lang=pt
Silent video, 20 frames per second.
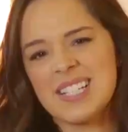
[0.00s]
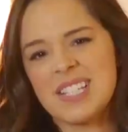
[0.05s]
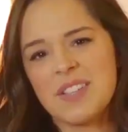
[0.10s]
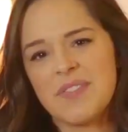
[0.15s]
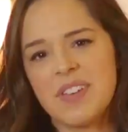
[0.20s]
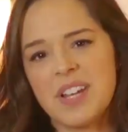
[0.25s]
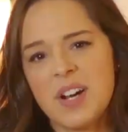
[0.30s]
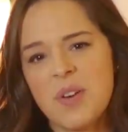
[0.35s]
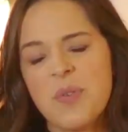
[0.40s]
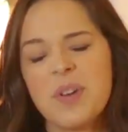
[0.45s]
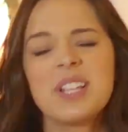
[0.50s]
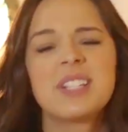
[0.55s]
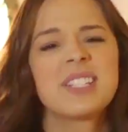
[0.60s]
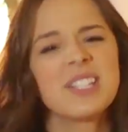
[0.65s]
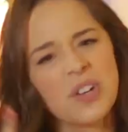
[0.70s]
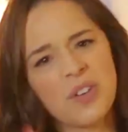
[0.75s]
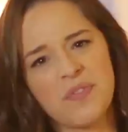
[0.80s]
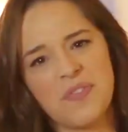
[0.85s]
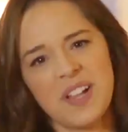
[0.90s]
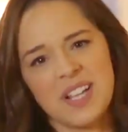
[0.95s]
desse verão. E
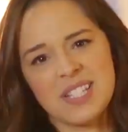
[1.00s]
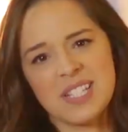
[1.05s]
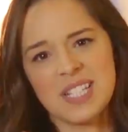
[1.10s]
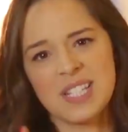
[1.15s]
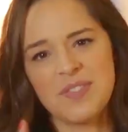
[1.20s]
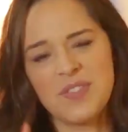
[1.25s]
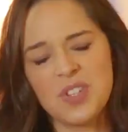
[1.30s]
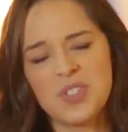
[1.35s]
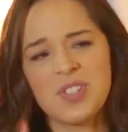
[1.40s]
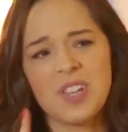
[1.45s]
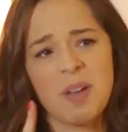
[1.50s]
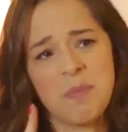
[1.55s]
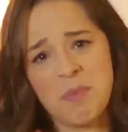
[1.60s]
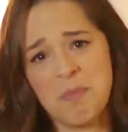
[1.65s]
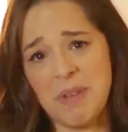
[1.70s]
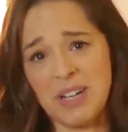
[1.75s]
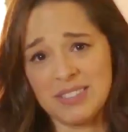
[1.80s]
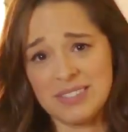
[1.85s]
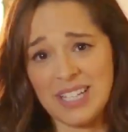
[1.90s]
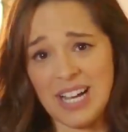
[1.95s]
se eu não faço nesse vídeo, você ia
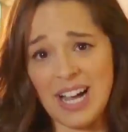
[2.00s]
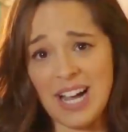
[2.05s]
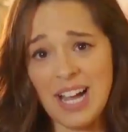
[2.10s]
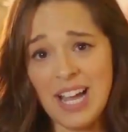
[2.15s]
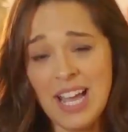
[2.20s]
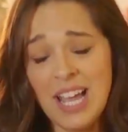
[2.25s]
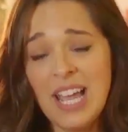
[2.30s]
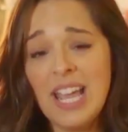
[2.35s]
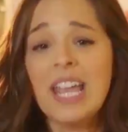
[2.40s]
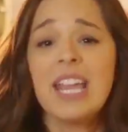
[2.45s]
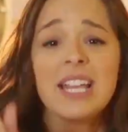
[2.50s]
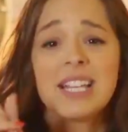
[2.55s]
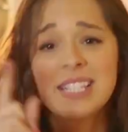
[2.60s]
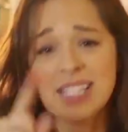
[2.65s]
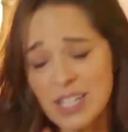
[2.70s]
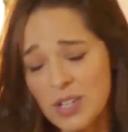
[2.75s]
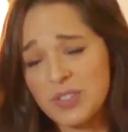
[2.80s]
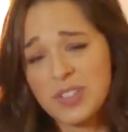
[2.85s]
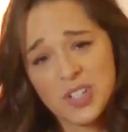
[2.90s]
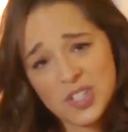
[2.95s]
me matar.
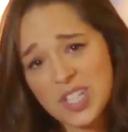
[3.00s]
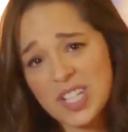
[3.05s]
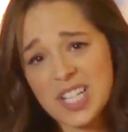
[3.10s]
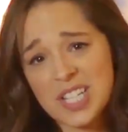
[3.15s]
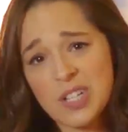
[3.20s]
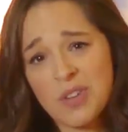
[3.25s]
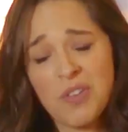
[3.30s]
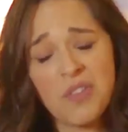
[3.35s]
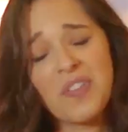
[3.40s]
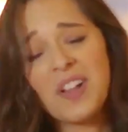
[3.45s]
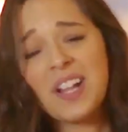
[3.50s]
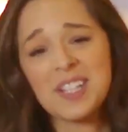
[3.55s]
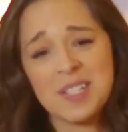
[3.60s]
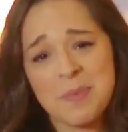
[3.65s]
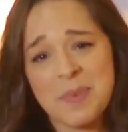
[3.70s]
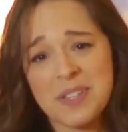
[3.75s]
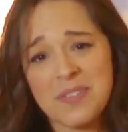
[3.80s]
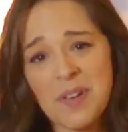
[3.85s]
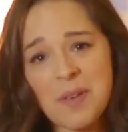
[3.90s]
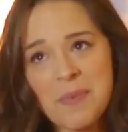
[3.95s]
E eu tenho certeza que eu vou falar
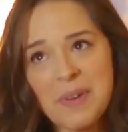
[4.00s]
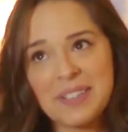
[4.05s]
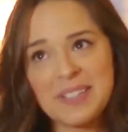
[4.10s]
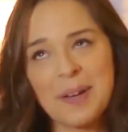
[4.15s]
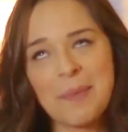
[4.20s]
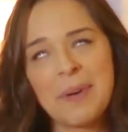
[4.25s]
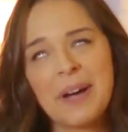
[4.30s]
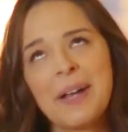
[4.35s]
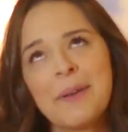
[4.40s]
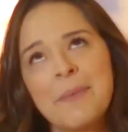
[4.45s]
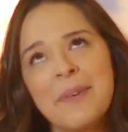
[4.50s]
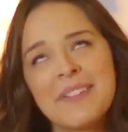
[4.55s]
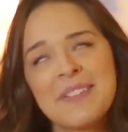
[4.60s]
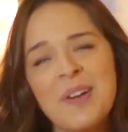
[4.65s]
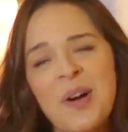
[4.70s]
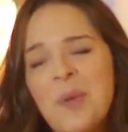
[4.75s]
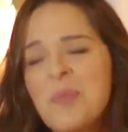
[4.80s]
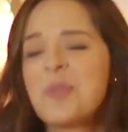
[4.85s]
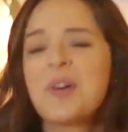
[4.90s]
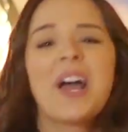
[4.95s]
também, vai me matar Mário, mas
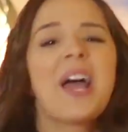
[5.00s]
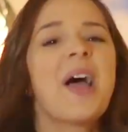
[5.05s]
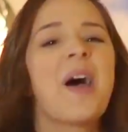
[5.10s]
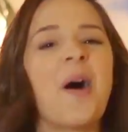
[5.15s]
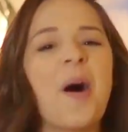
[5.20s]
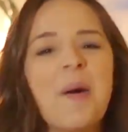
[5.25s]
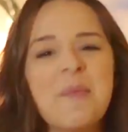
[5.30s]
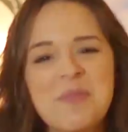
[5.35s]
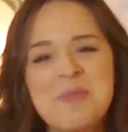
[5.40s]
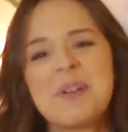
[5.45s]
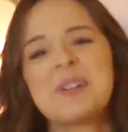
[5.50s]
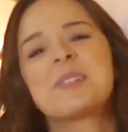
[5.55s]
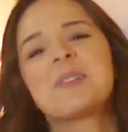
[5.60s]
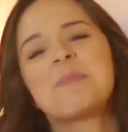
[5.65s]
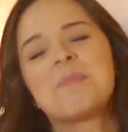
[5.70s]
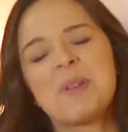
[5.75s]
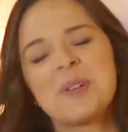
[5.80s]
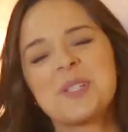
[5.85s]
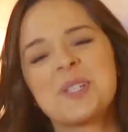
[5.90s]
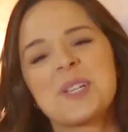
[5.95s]
é óbvio. É óbvio, mas eu
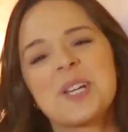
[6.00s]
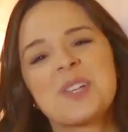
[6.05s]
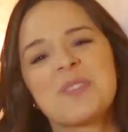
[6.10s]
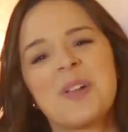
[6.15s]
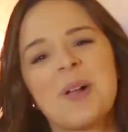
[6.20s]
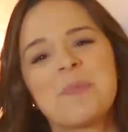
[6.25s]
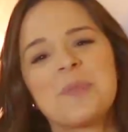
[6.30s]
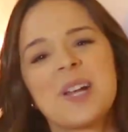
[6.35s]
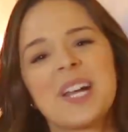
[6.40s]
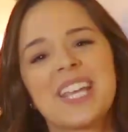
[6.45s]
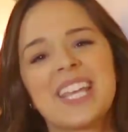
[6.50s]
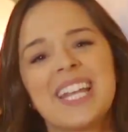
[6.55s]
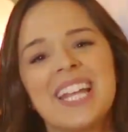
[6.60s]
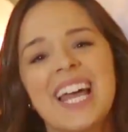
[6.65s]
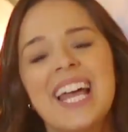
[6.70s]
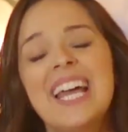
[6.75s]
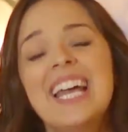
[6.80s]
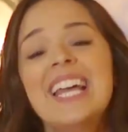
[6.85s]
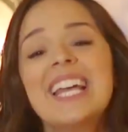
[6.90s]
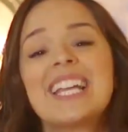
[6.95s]
não posso deixar de falar por aqui,
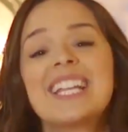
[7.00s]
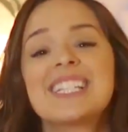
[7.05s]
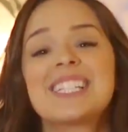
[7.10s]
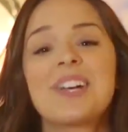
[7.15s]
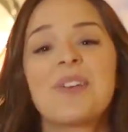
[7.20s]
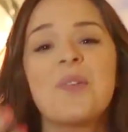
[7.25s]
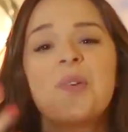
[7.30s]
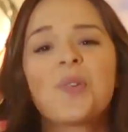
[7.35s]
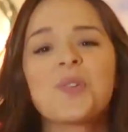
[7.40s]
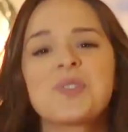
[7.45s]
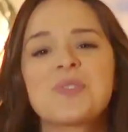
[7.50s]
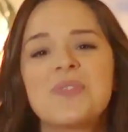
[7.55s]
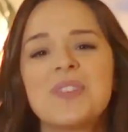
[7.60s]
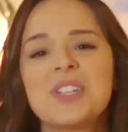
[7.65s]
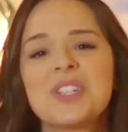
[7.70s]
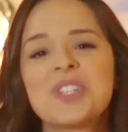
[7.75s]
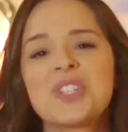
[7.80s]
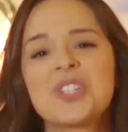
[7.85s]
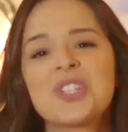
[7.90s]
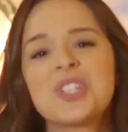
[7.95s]
né? Que são os
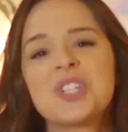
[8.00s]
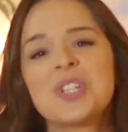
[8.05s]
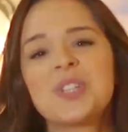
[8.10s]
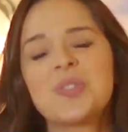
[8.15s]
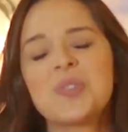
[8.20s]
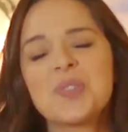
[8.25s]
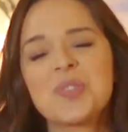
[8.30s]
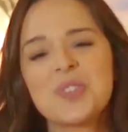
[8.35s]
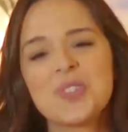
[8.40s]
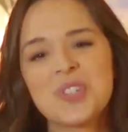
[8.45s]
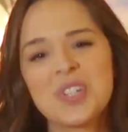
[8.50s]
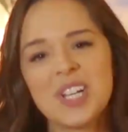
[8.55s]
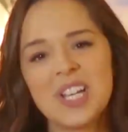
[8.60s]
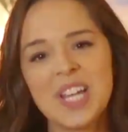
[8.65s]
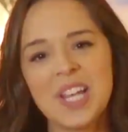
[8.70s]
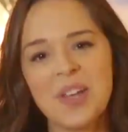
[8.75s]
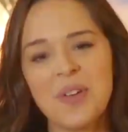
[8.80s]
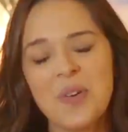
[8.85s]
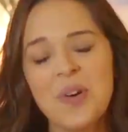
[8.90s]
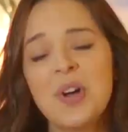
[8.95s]
vestidos de
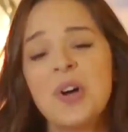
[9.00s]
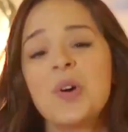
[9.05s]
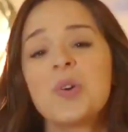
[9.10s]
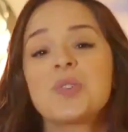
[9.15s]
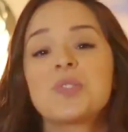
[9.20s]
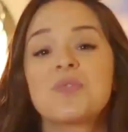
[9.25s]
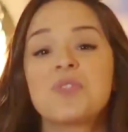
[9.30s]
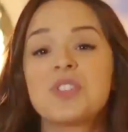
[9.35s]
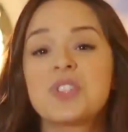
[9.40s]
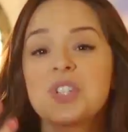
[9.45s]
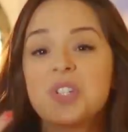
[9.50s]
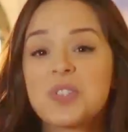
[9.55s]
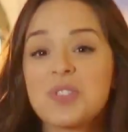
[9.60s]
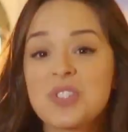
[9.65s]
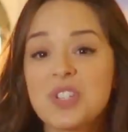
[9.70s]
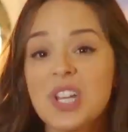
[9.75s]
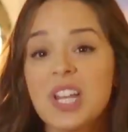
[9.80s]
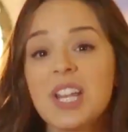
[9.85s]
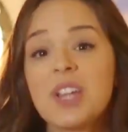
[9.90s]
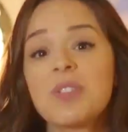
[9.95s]
linho. Os
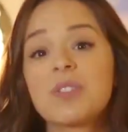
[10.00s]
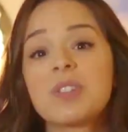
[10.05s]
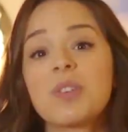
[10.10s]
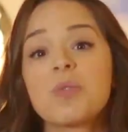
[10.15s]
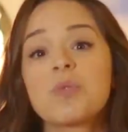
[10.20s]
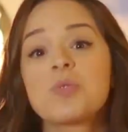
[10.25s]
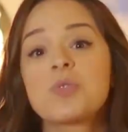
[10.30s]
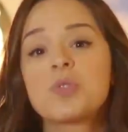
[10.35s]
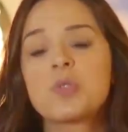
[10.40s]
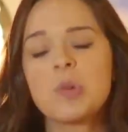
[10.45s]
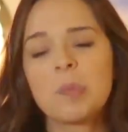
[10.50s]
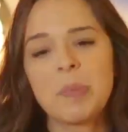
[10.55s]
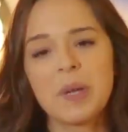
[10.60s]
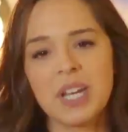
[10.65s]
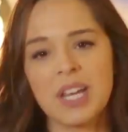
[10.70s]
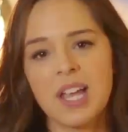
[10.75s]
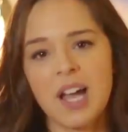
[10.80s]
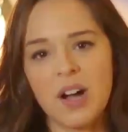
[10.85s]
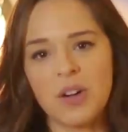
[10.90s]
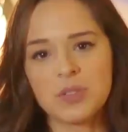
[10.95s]
vestidos de linho estão super
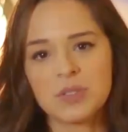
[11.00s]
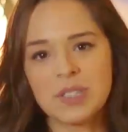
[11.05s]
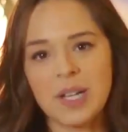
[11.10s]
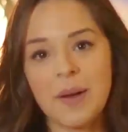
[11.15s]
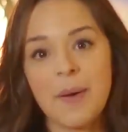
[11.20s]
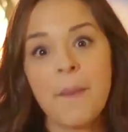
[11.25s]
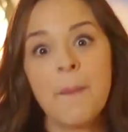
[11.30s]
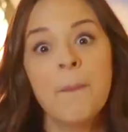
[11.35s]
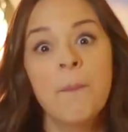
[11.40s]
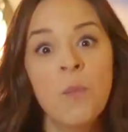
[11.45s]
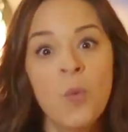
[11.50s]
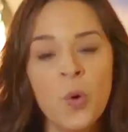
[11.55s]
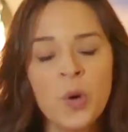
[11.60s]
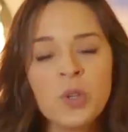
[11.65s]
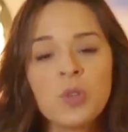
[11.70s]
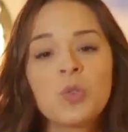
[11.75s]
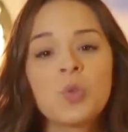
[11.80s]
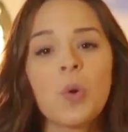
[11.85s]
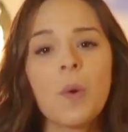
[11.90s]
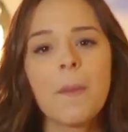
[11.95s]
em alta,
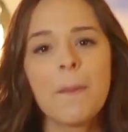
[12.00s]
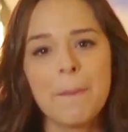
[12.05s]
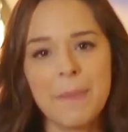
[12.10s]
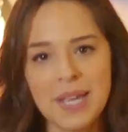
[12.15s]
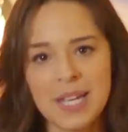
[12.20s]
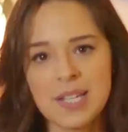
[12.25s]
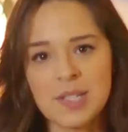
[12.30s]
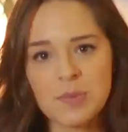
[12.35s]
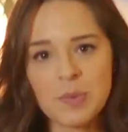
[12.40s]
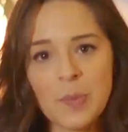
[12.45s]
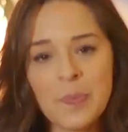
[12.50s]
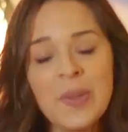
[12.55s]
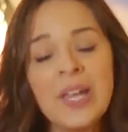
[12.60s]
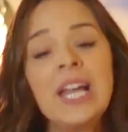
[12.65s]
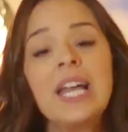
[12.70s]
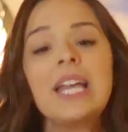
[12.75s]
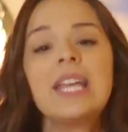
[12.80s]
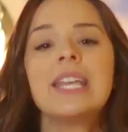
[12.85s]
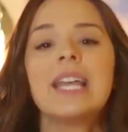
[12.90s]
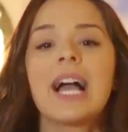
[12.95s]
muito mesmo.
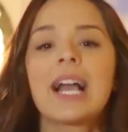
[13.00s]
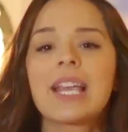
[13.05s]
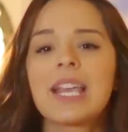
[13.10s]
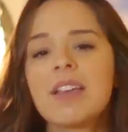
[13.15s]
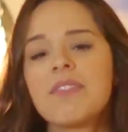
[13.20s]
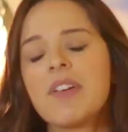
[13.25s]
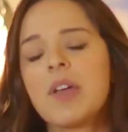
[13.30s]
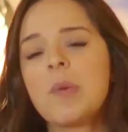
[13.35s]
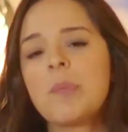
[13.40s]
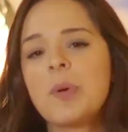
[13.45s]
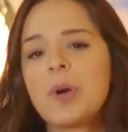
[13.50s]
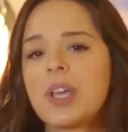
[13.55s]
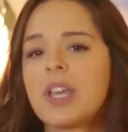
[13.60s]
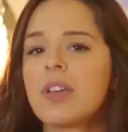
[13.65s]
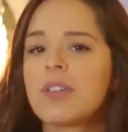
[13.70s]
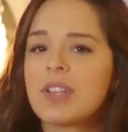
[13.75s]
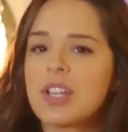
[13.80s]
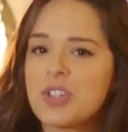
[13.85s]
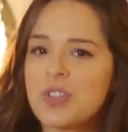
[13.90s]
E aqui vem um pouquinho